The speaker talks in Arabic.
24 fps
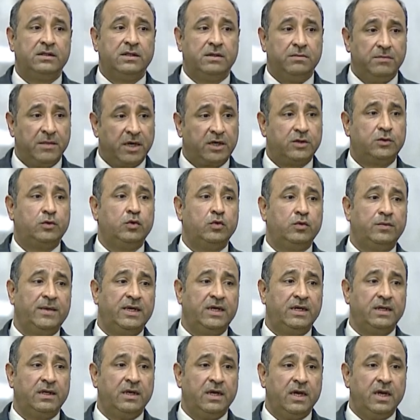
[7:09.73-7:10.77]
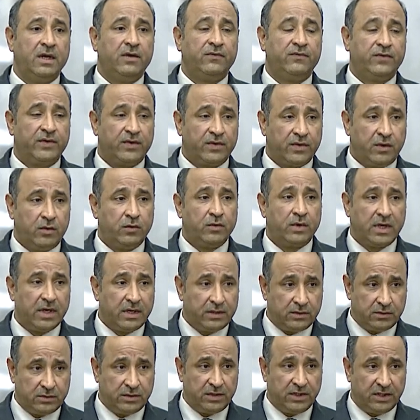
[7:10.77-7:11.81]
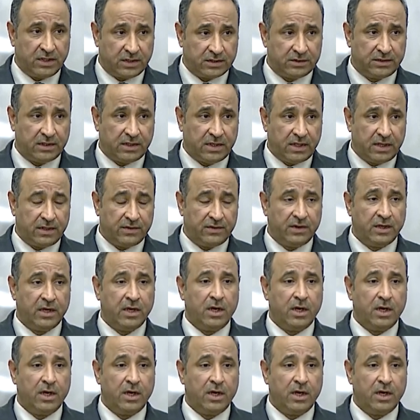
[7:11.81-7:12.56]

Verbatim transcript: المكتوبة في ضوء قانون الاقتراض